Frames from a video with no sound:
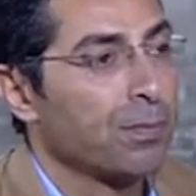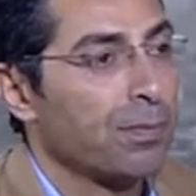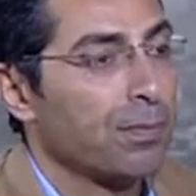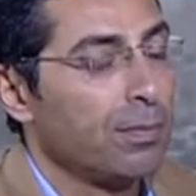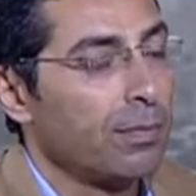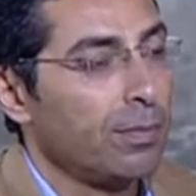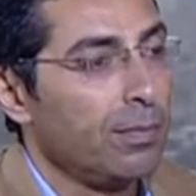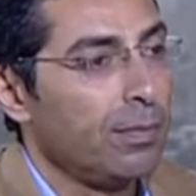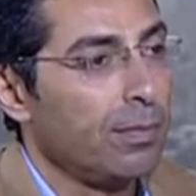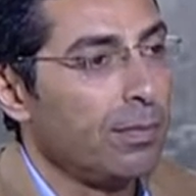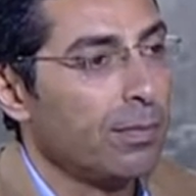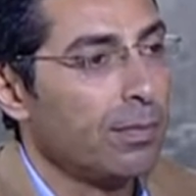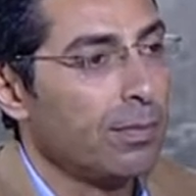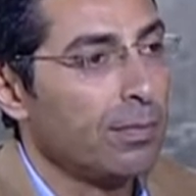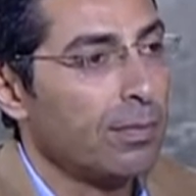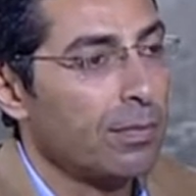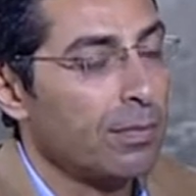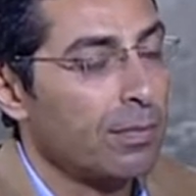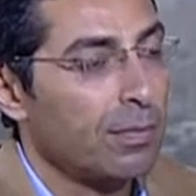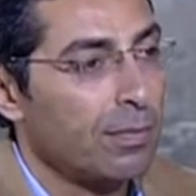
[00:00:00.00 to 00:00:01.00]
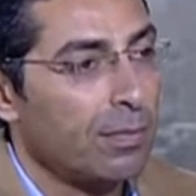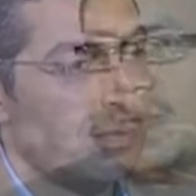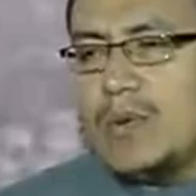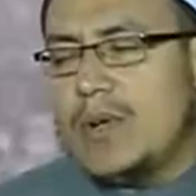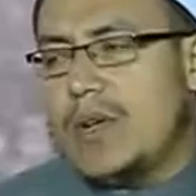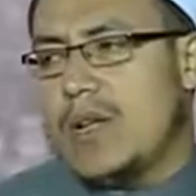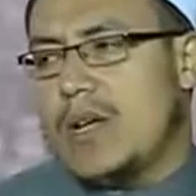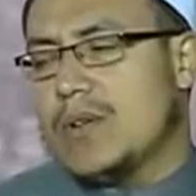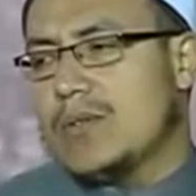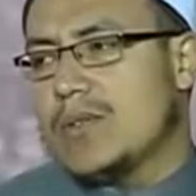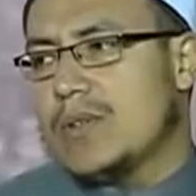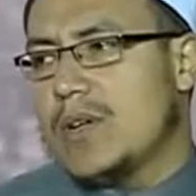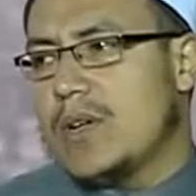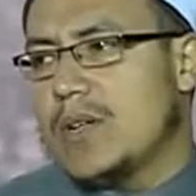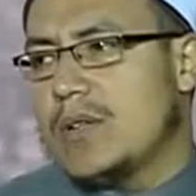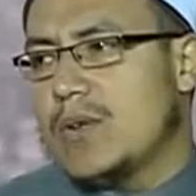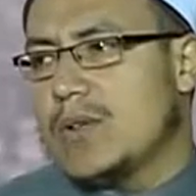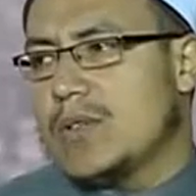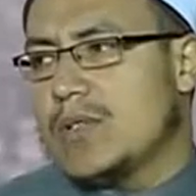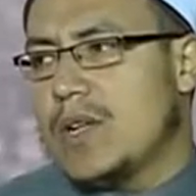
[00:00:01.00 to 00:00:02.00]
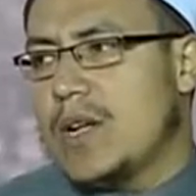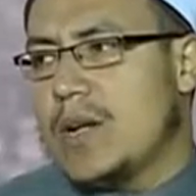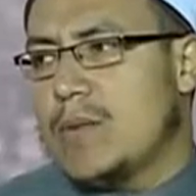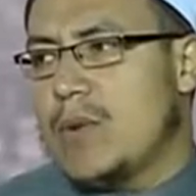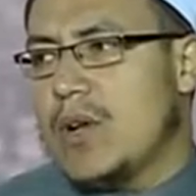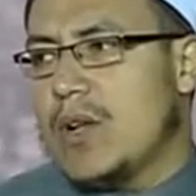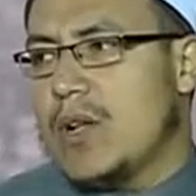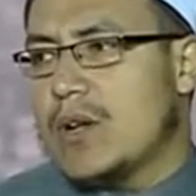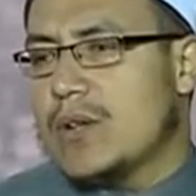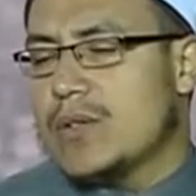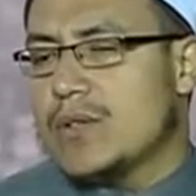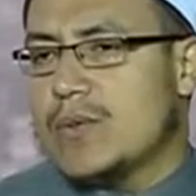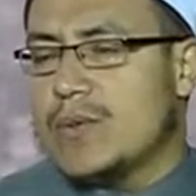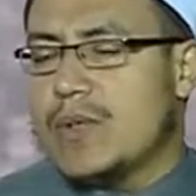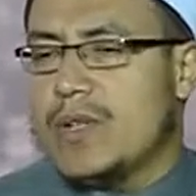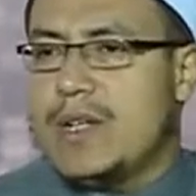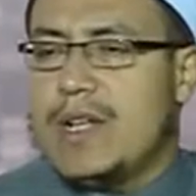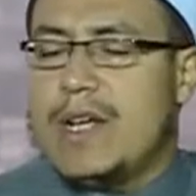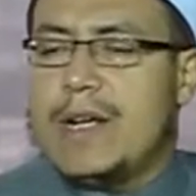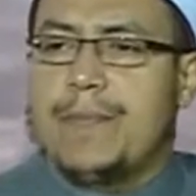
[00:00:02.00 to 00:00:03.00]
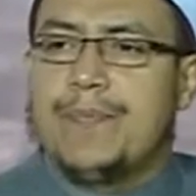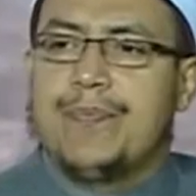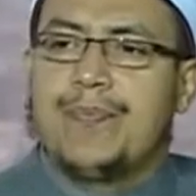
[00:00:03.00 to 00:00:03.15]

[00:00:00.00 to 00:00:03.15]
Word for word: بسم الله والحمد لله والصلاه والسلام على رسول الله